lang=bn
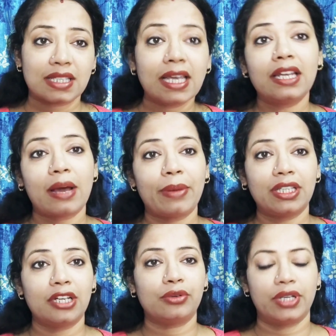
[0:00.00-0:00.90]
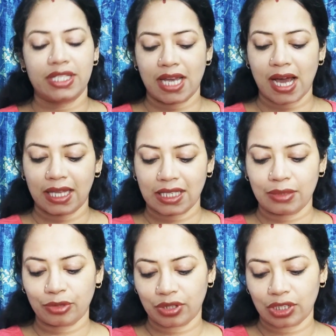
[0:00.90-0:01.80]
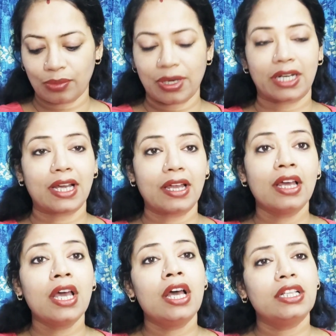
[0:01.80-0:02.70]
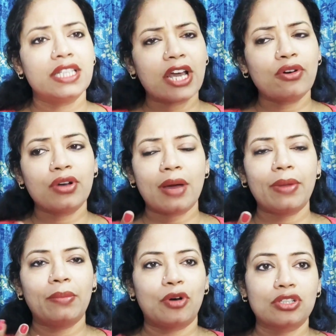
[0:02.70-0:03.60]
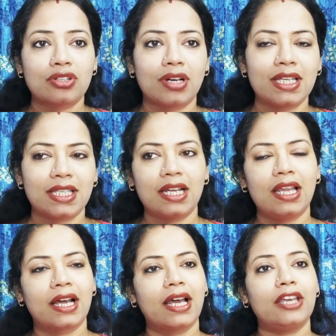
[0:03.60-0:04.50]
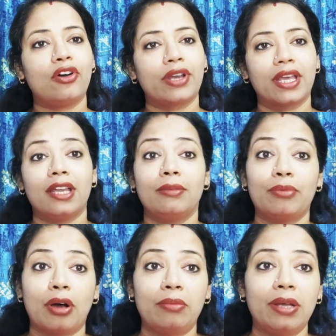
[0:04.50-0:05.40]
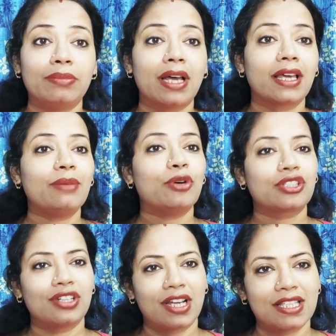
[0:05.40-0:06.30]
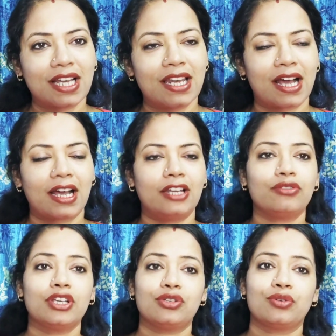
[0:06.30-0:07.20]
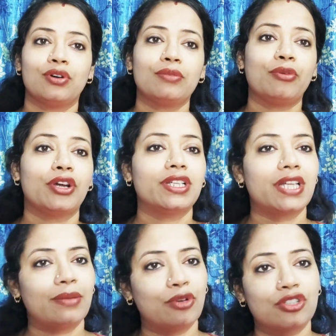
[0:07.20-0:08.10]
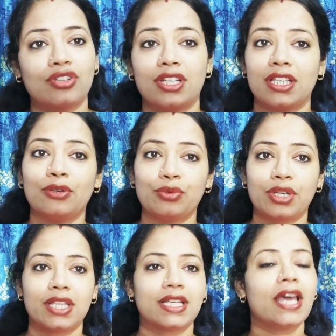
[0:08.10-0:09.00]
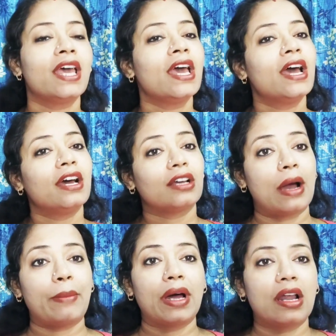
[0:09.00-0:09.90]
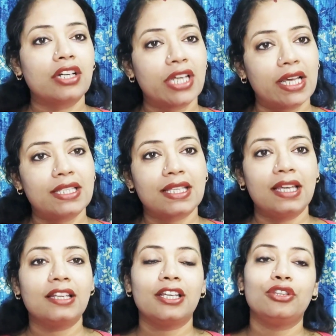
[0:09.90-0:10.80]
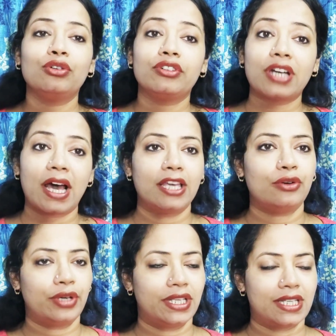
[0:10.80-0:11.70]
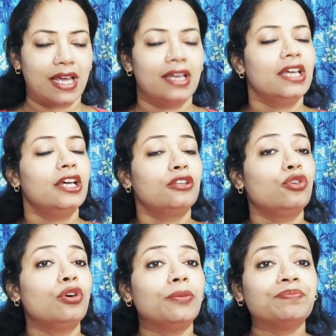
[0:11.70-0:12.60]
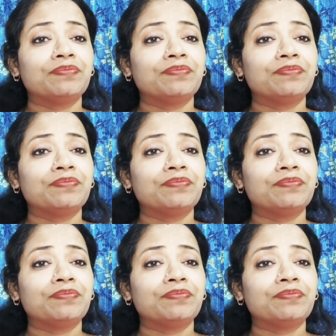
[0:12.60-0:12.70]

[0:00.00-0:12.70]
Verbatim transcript: স্কিন আমাদের হয়ে যায় হাতের মধ্যে তোমরা একটা যে কোনো আমরা ময়শ্চারাইজার লাগাই অনেকেরই প্রবলেম থাকে ময়শ্চারাইজার লাগালেও কিছুক্ষণ পরে সেই ময়শ্চারাইজার উঠে যায় আমার আর সেই স্কিন কিন্তু ড্রাই হয়ে যায় তো